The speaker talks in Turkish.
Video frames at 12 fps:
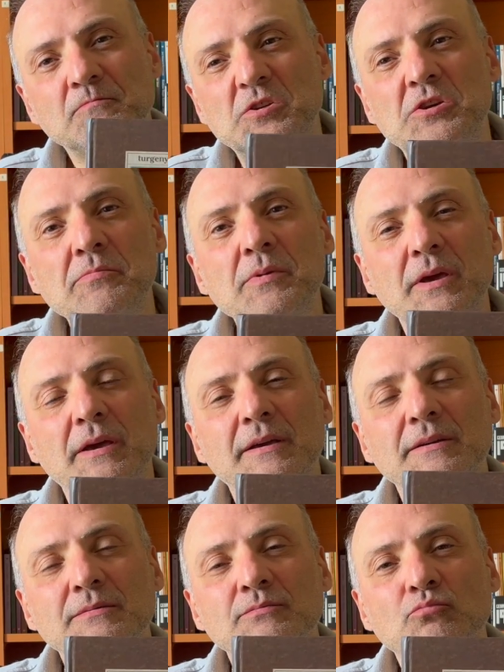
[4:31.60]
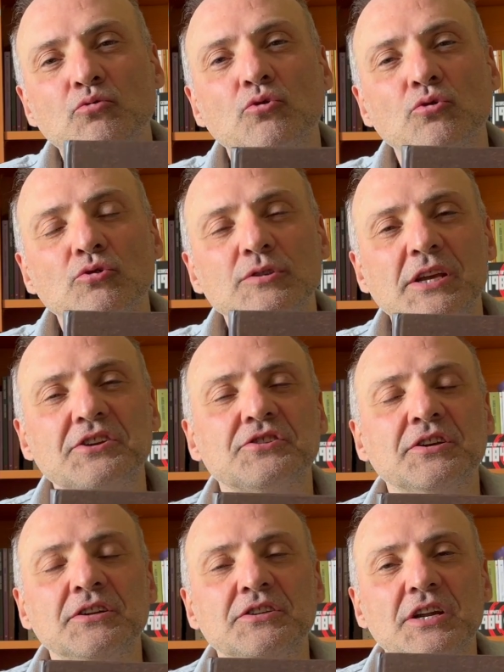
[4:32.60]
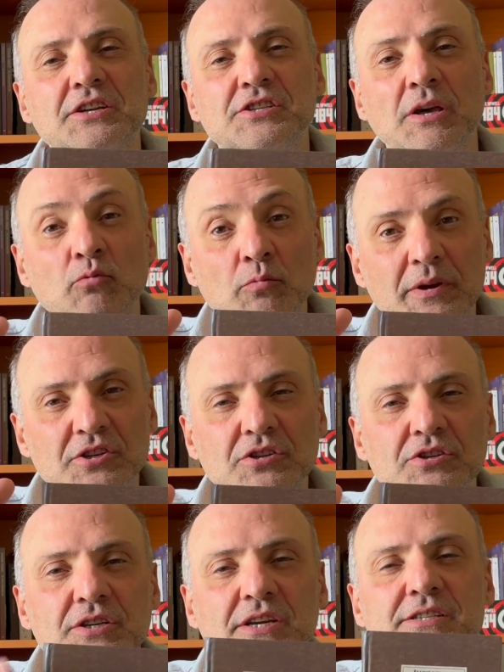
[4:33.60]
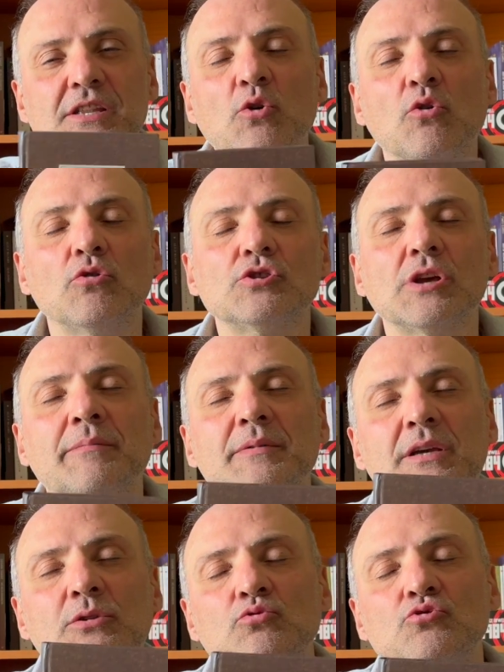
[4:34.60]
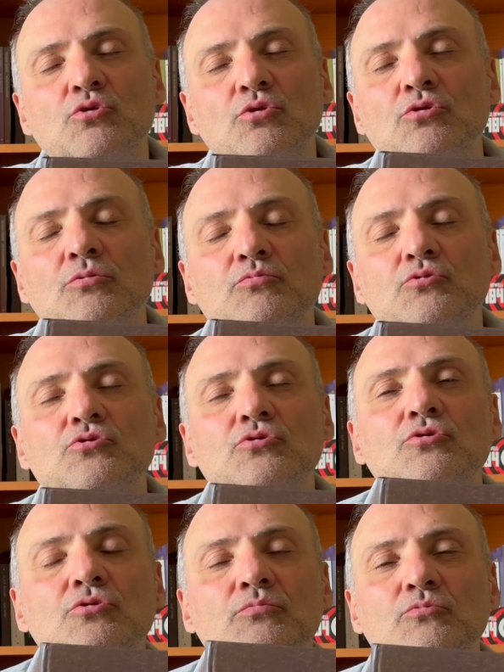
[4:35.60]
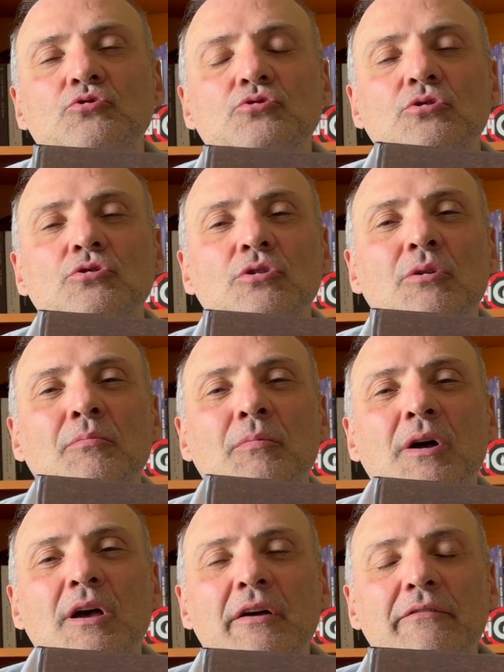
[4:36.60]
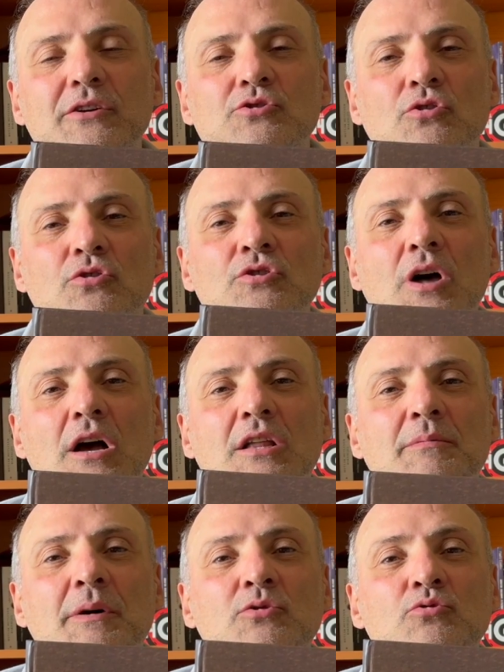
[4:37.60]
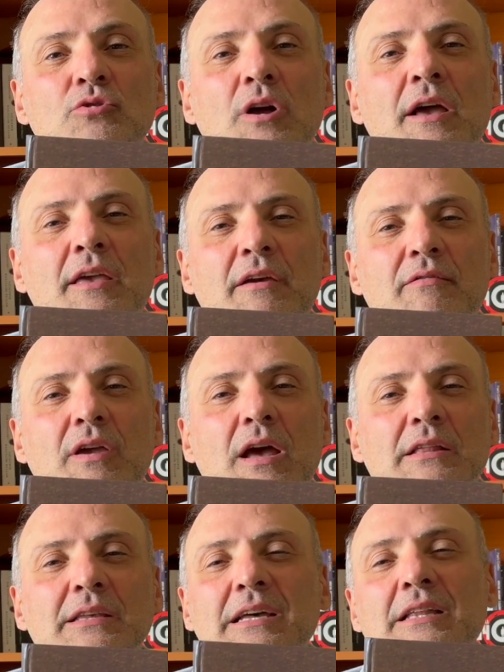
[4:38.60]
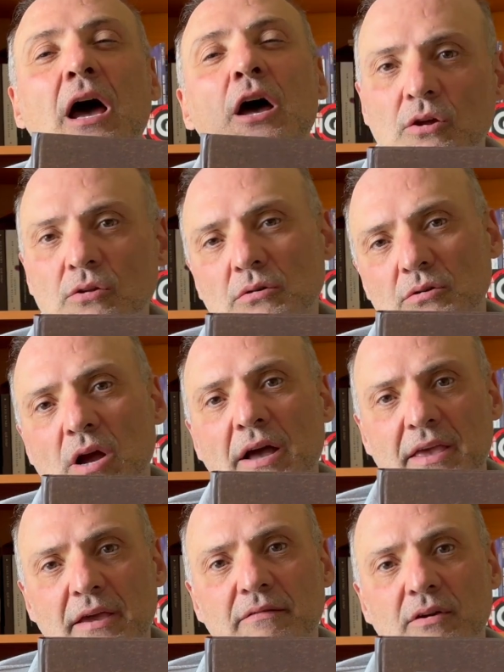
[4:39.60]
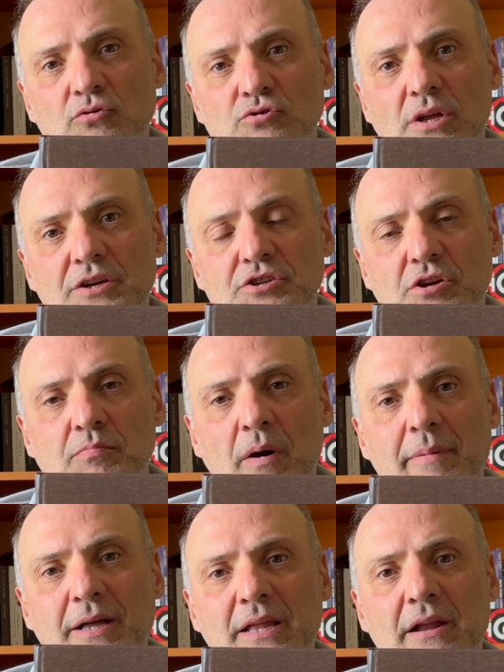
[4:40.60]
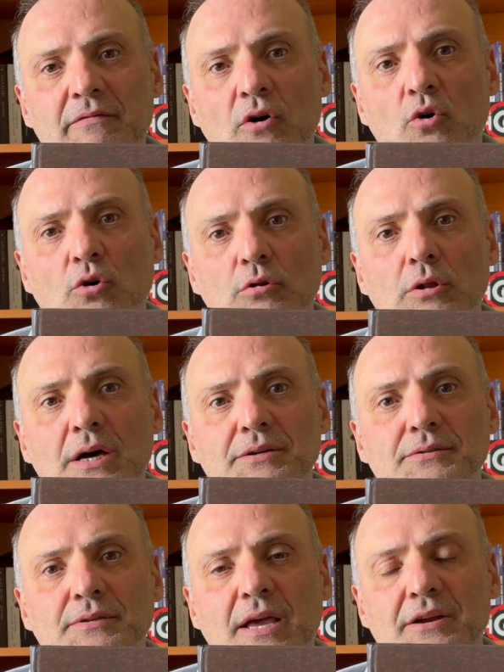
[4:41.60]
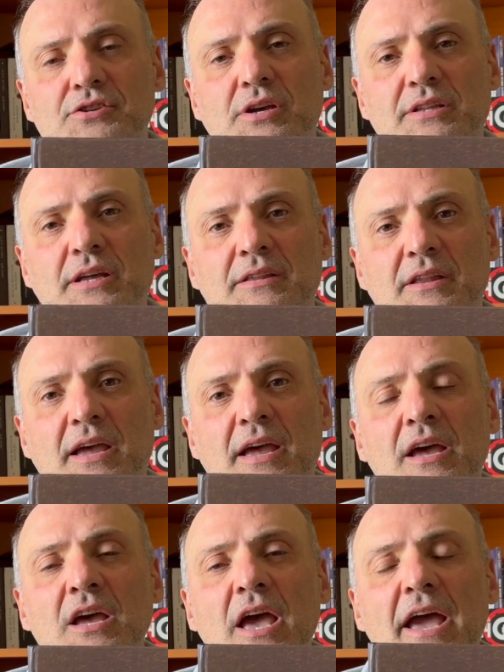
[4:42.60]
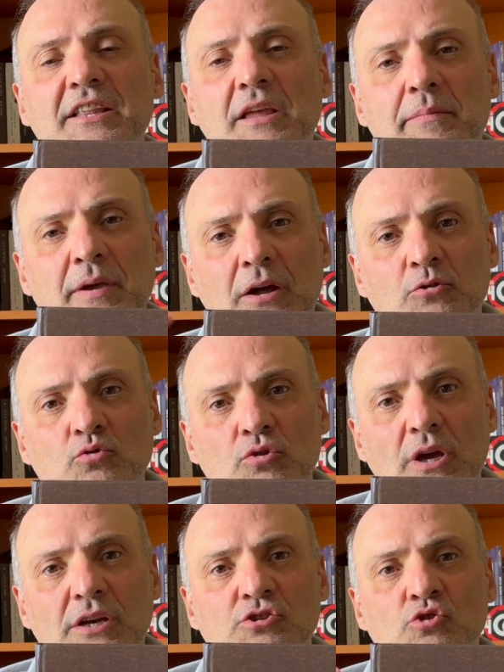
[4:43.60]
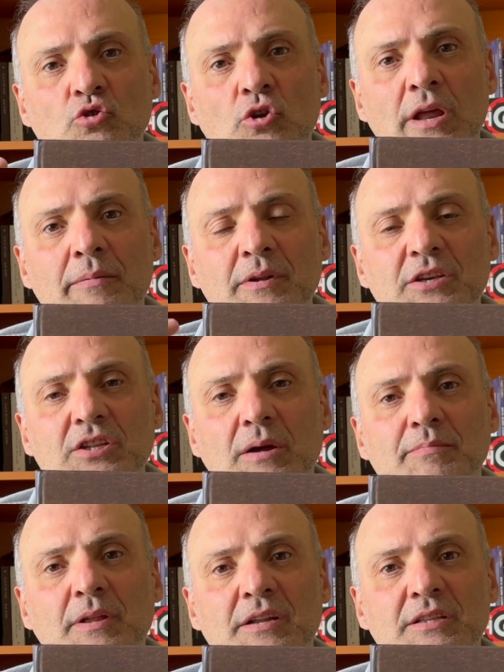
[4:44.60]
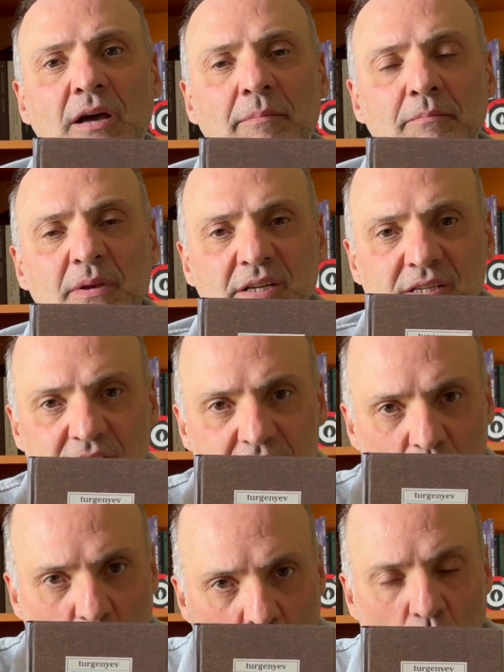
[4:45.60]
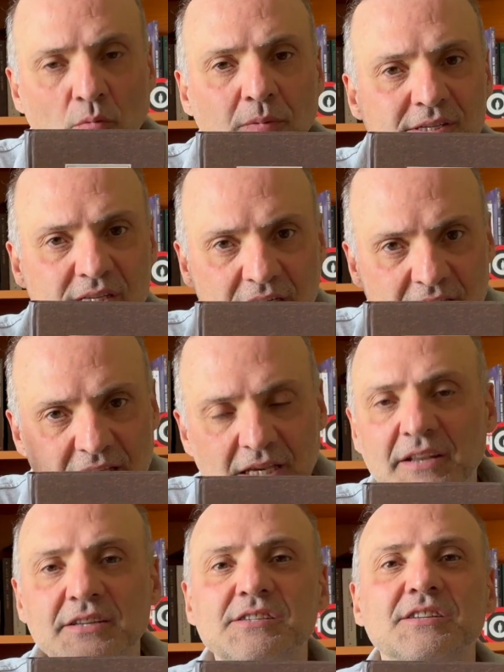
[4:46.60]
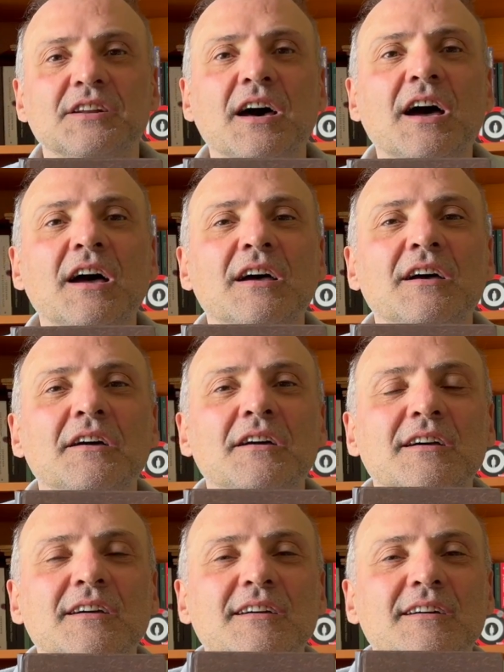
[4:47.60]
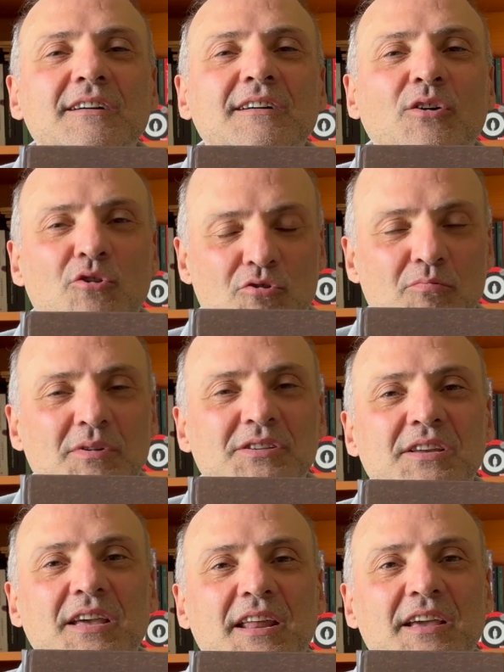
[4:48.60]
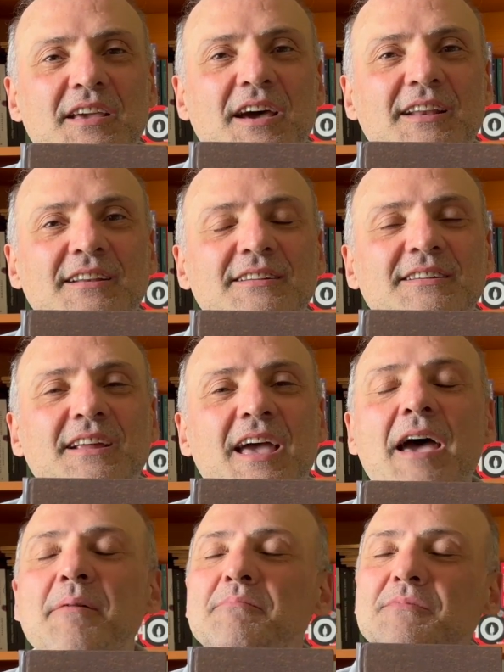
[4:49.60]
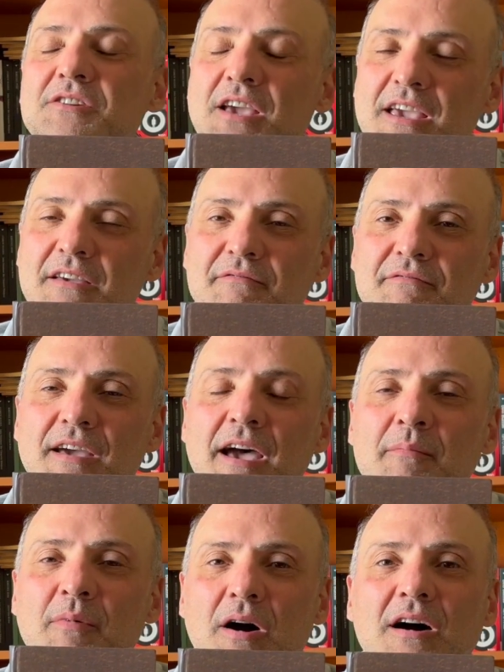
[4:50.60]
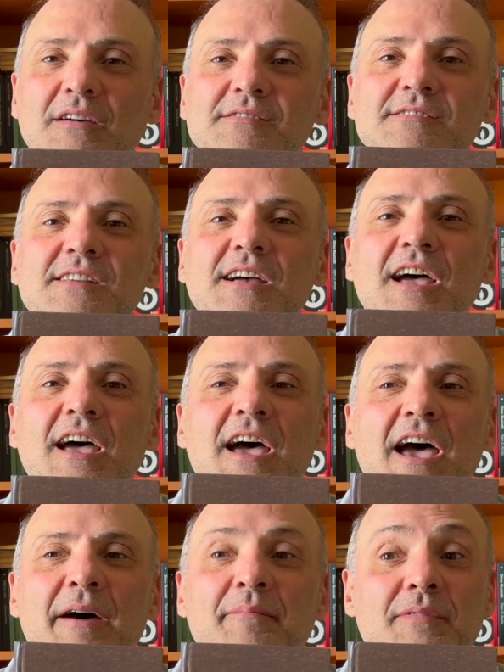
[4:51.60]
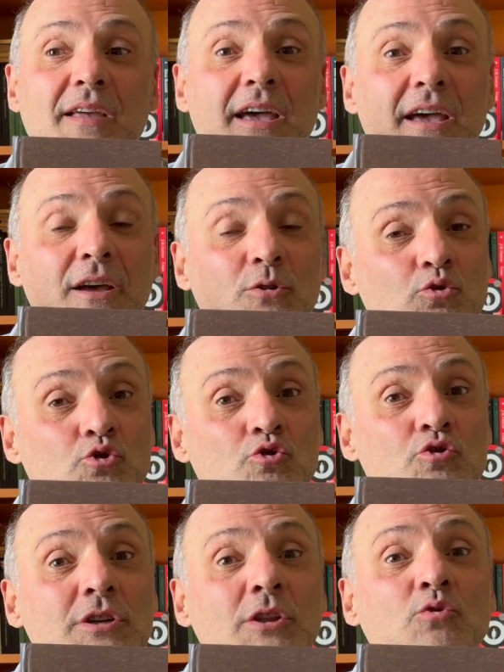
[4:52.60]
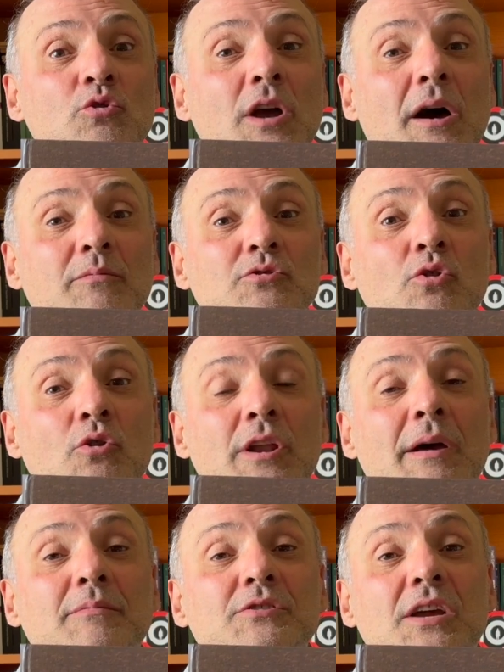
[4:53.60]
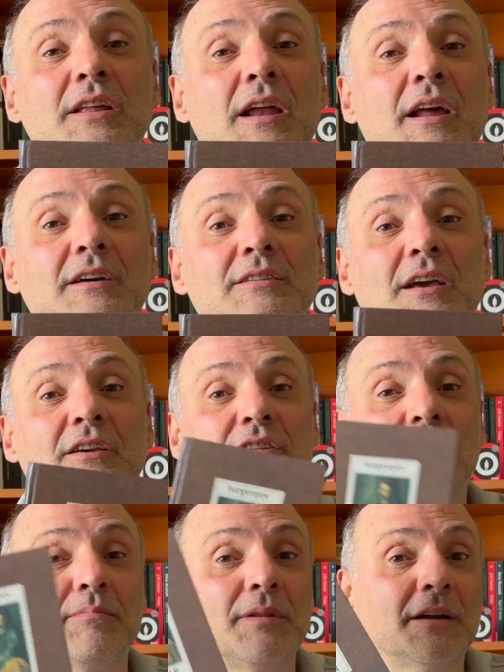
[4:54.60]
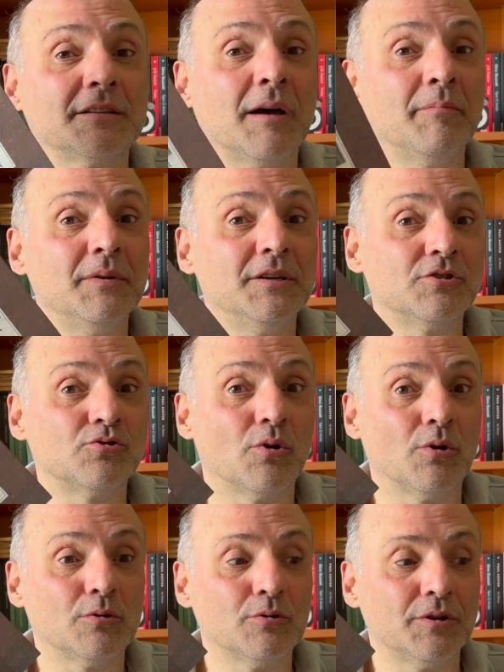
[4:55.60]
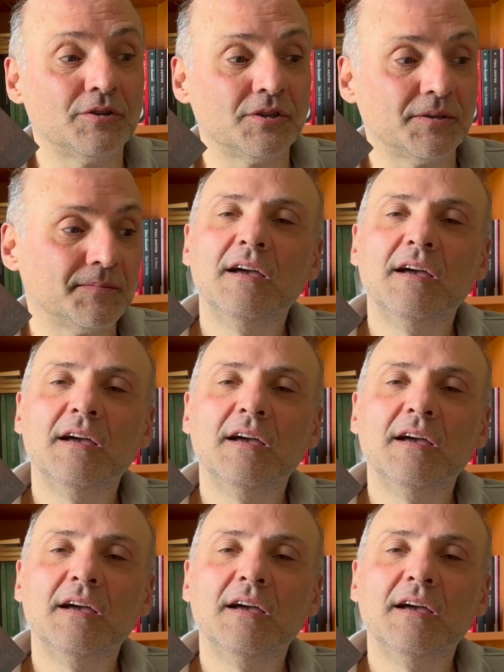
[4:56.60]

kimi bu seçkinin içerisine, bu beşin içerisine koysam diye düşündüm, düşündüm, düşündüm ve sonunda aklıma Turgenev geldi. Ya da Turgenev'le uzlaştık. Babalar ve Oğullar gerçekten de edebiyat dünyasının önemli kitaplarından birisi olmasının yanı sıra okunması gereken hem keyif hem haz hem de düşünce dünyamıza önemli şeyler katan kitaplardan birisi olduğu için.